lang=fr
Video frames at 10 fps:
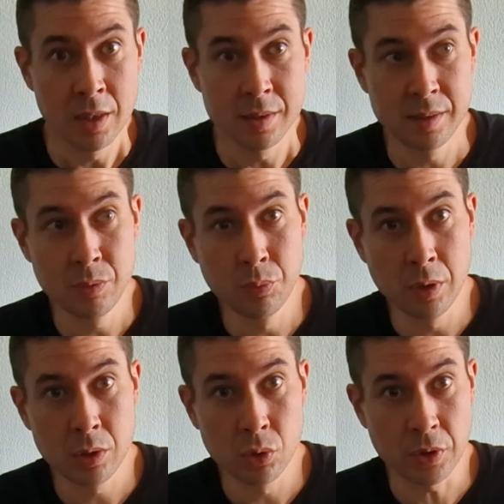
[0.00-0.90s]
Si vous
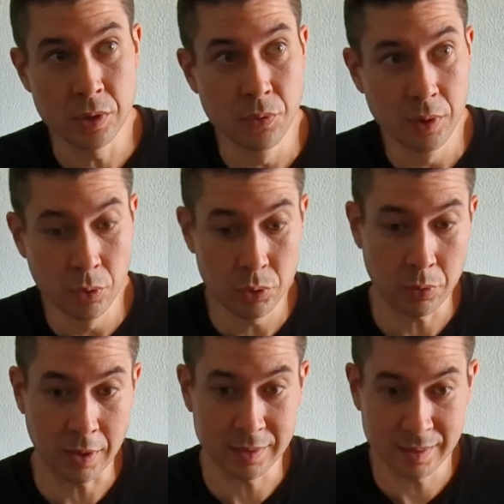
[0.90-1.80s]
voulez que je fasse une vidéo
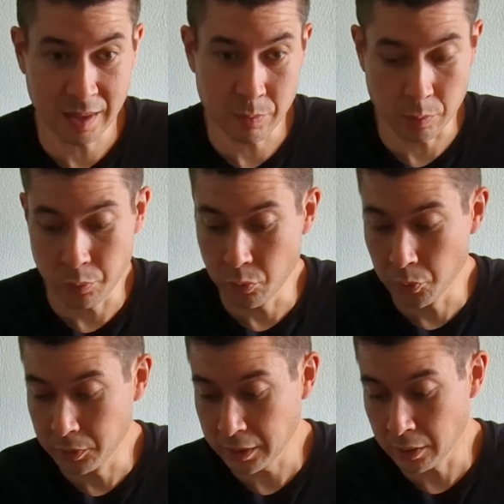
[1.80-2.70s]
sur un sabre pour vous
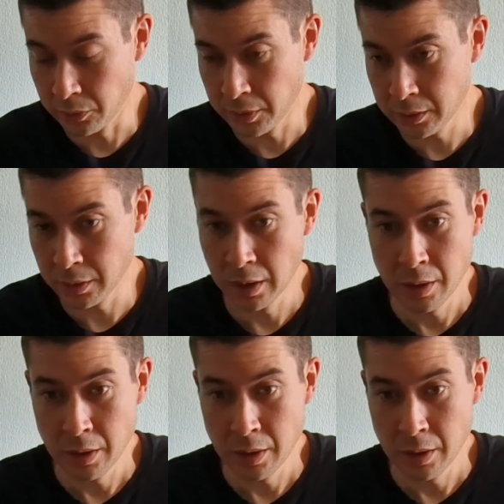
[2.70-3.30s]
montrer en fait